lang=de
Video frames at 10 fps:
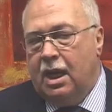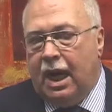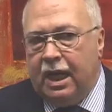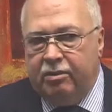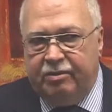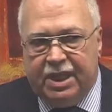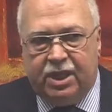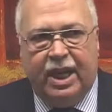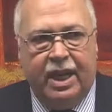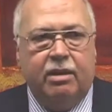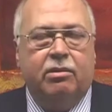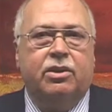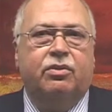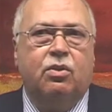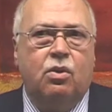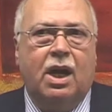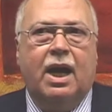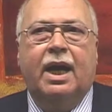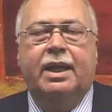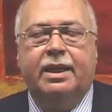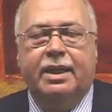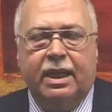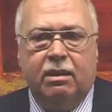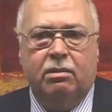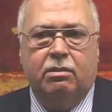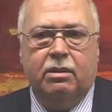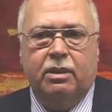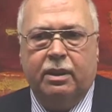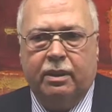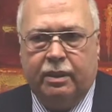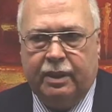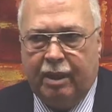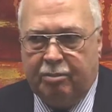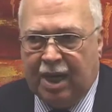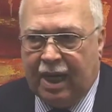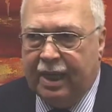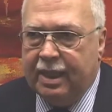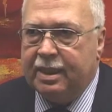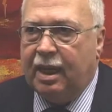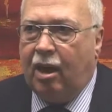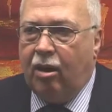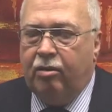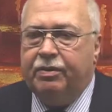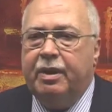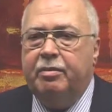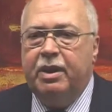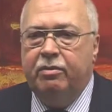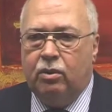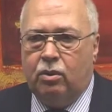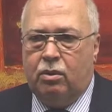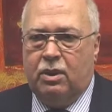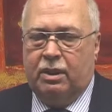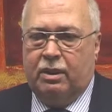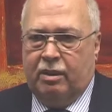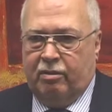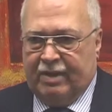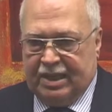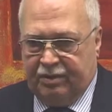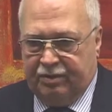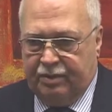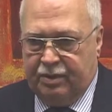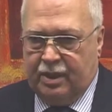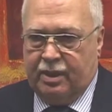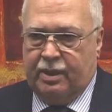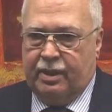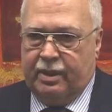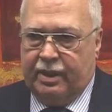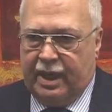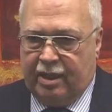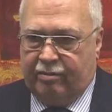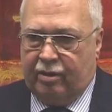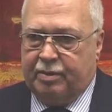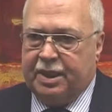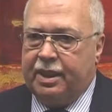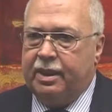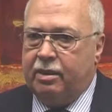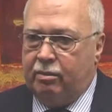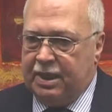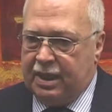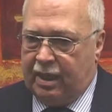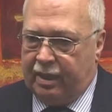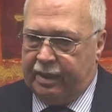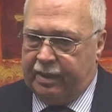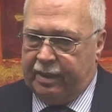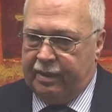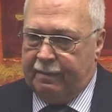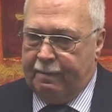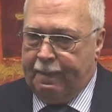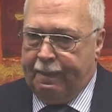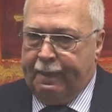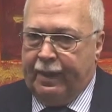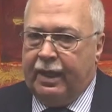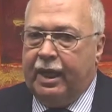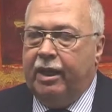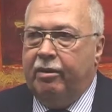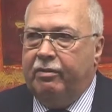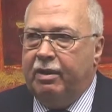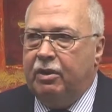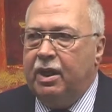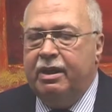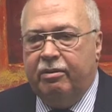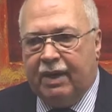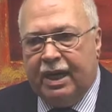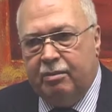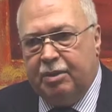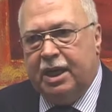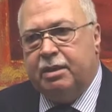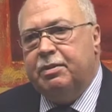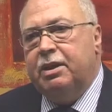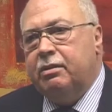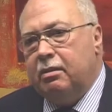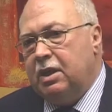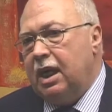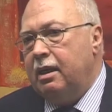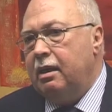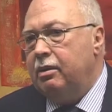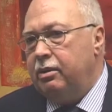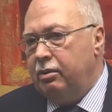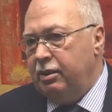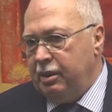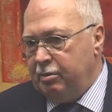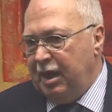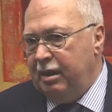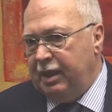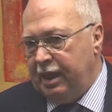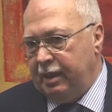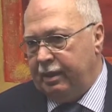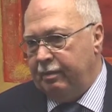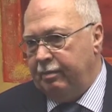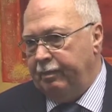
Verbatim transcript: Also wir stellen uns vor eine Deckelung der Preise auf dem Niveau was für äh, GKV-Patienten zu bezahlen ist. Äh, wir wollen die freie Preisbildung im Krankenhaus durchaus beibehalten.